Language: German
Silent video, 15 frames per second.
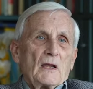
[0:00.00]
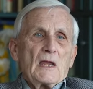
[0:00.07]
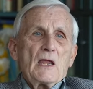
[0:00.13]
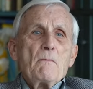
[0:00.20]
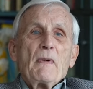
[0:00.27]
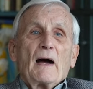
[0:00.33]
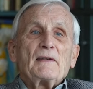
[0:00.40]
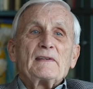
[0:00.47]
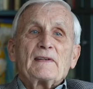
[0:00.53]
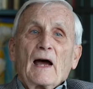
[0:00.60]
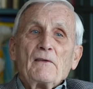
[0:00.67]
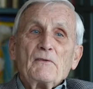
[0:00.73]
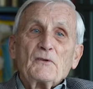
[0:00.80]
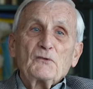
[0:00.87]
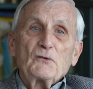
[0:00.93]
Ehe man
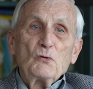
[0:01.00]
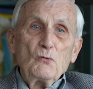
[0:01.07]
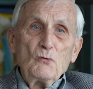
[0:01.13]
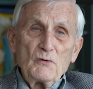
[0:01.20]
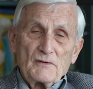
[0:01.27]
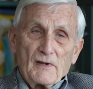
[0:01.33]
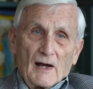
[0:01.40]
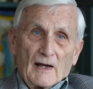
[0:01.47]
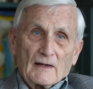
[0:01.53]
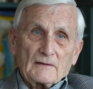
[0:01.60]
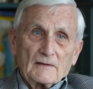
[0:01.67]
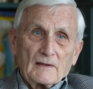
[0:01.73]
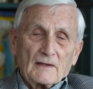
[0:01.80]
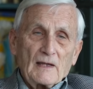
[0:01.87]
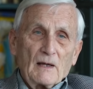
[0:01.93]
dann du
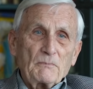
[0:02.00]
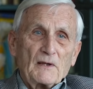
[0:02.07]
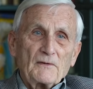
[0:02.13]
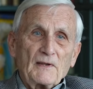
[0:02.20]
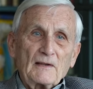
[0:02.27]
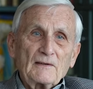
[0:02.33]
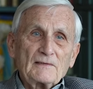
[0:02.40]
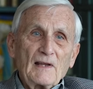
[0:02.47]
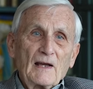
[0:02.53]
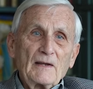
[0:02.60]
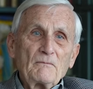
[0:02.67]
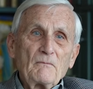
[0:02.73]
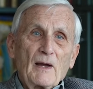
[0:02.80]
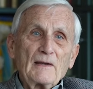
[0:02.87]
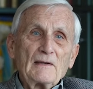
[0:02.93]
sagte, ich habe das extra
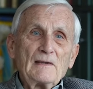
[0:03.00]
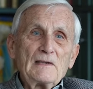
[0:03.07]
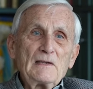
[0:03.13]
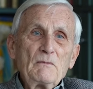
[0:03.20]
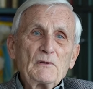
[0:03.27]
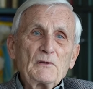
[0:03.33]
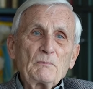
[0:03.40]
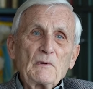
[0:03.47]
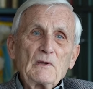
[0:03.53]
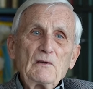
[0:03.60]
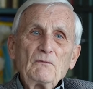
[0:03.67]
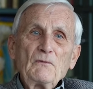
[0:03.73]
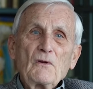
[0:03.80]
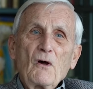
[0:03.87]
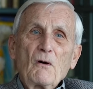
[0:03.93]
in meinen
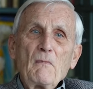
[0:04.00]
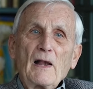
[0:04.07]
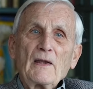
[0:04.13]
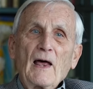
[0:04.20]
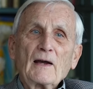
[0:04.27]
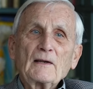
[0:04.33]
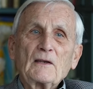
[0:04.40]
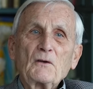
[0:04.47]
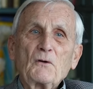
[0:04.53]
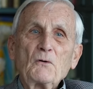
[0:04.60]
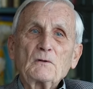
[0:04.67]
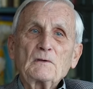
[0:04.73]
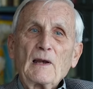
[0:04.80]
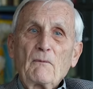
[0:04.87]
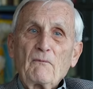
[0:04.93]
Liebesbriefen nochmal
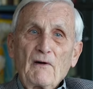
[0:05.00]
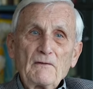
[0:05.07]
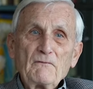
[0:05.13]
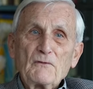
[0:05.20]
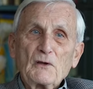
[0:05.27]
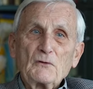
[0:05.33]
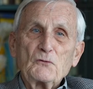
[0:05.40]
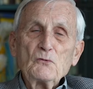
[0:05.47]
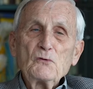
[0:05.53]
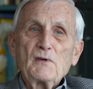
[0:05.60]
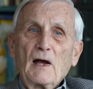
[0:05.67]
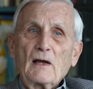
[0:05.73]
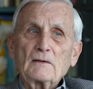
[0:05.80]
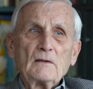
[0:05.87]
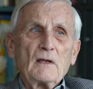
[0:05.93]
nachgeguckt, ab wann wir du
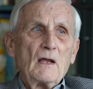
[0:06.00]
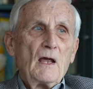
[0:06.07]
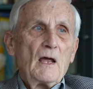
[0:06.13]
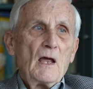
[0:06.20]
sagten.